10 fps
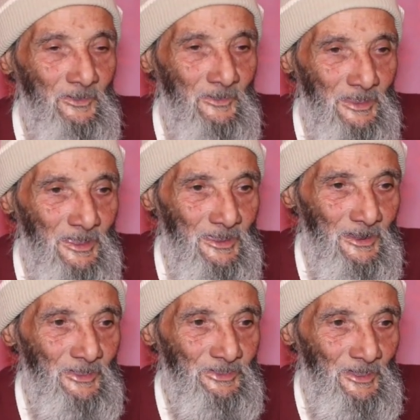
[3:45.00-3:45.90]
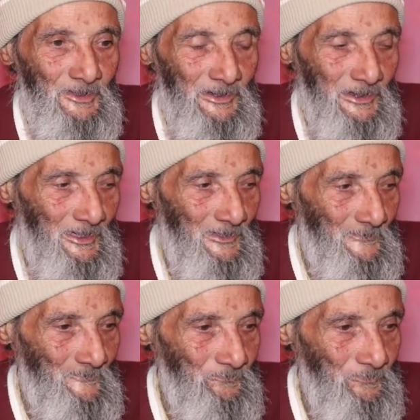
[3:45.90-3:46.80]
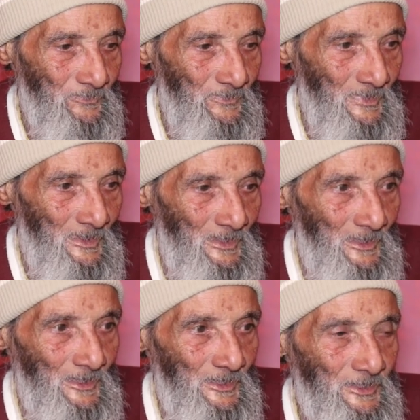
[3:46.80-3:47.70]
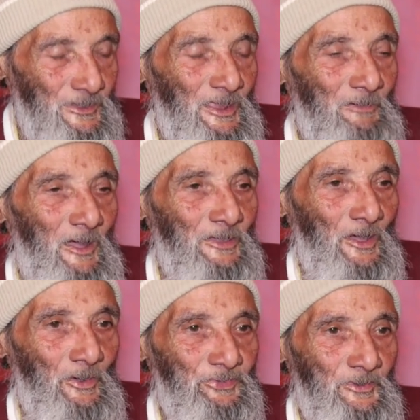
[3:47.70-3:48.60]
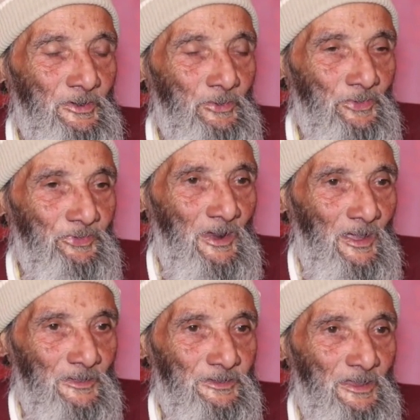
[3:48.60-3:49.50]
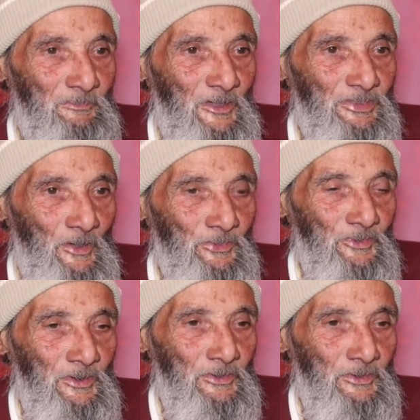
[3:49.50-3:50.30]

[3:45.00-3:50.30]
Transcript: ما بين الناس والحلقه ما فيهاش التباعد ما عمر الحلقه تكون التباعد كاين